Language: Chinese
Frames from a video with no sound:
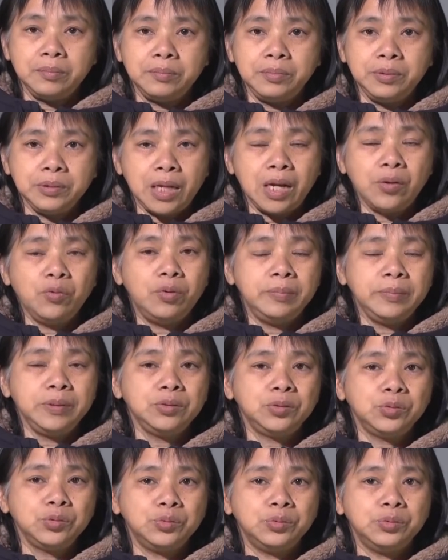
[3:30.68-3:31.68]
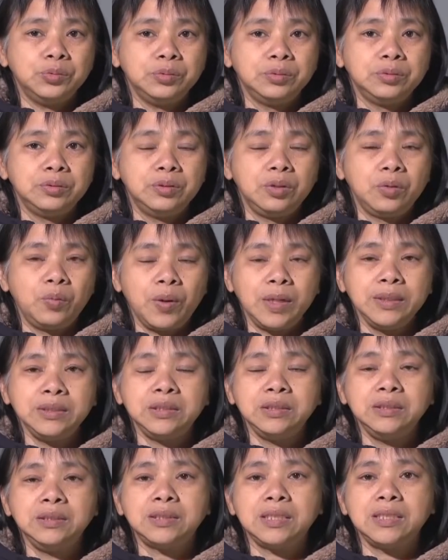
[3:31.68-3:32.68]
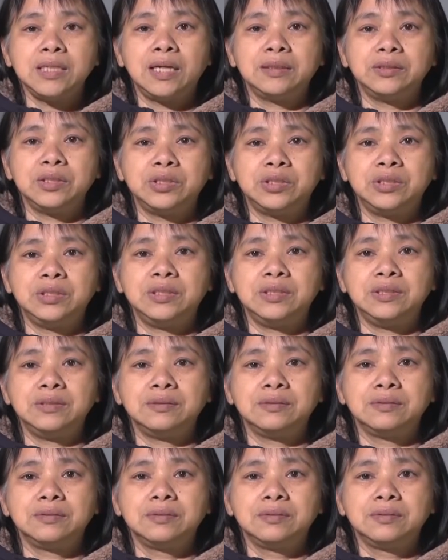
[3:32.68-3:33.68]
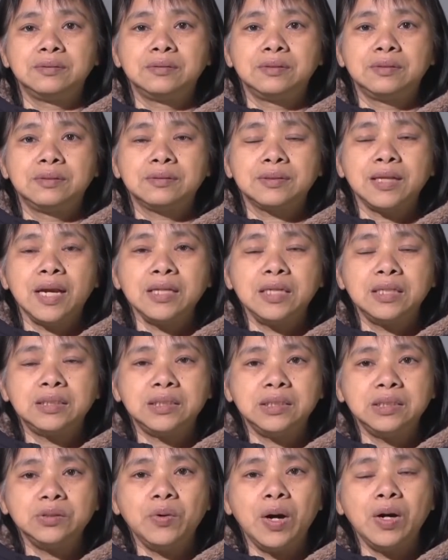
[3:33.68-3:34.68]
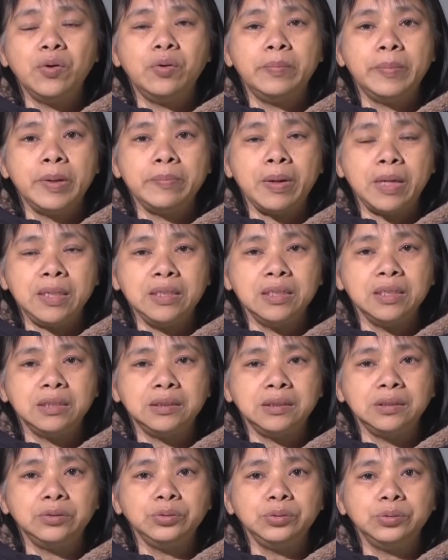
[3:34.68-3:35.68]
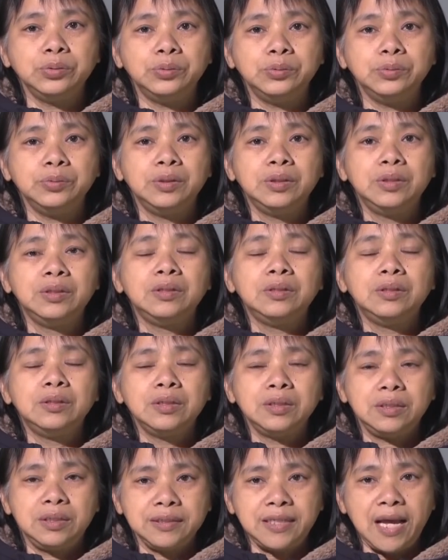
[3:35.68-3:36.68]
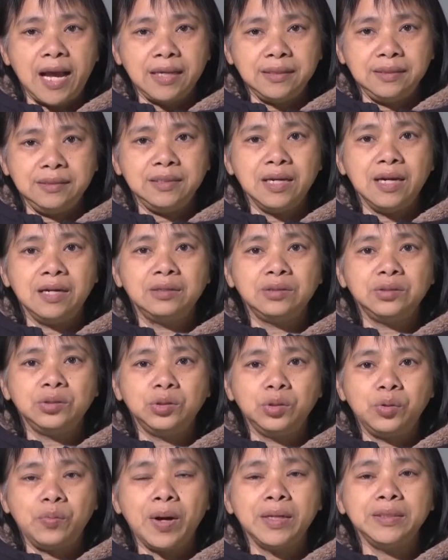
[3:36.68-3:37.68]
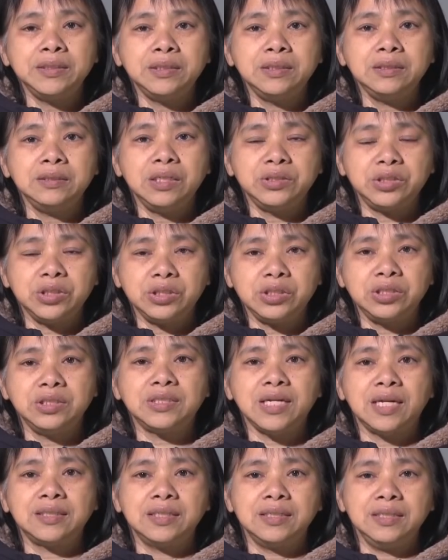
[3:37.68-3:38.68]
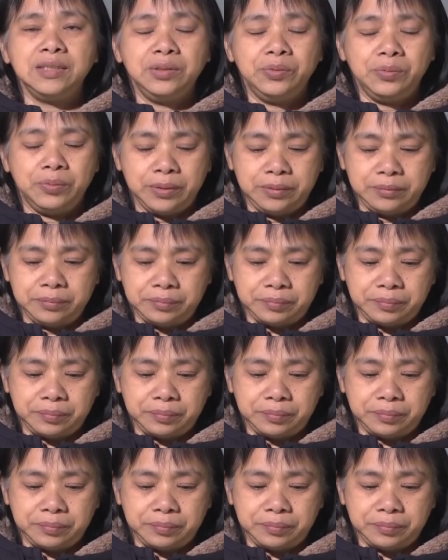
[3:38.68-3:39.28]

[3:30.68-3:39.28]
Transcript: 不单我们的主关心这样的事情，他也希望我们每一个基督徒和他一样去关心那些世上的灵魂。